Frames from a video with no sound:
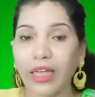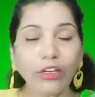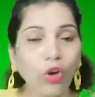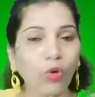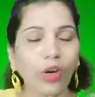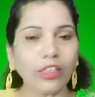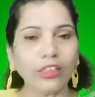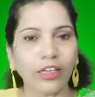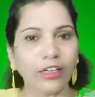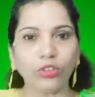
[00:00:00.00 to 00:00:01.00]

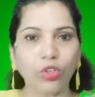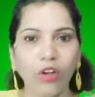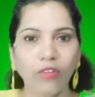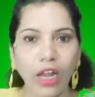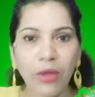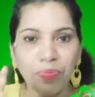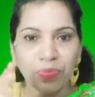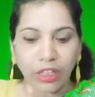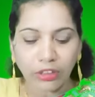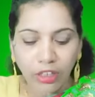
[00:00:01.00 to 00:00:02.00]
கேட்கக்கூடாது என்று சொல்லவில்லை
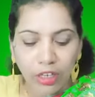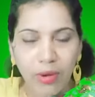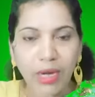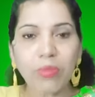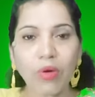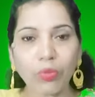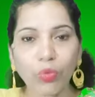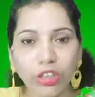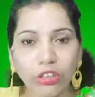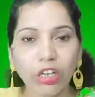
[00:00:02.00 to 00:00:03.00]
திருமணம் அவர்
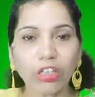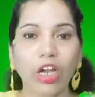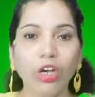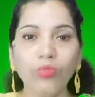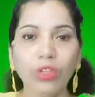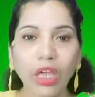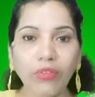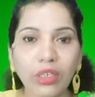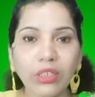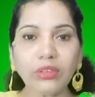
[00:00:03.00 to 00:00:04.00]
முடித்திருந்தாலும்
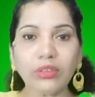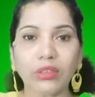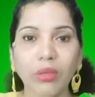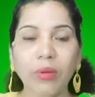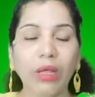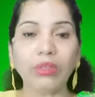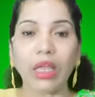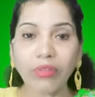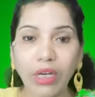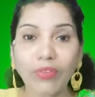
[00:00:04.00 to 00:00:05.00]
தேவனுக்கு சித்தமில்லாத
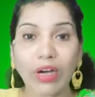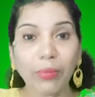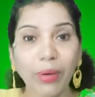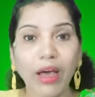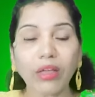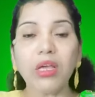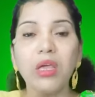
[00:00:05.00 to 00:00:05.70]
தேவனை வழிபடா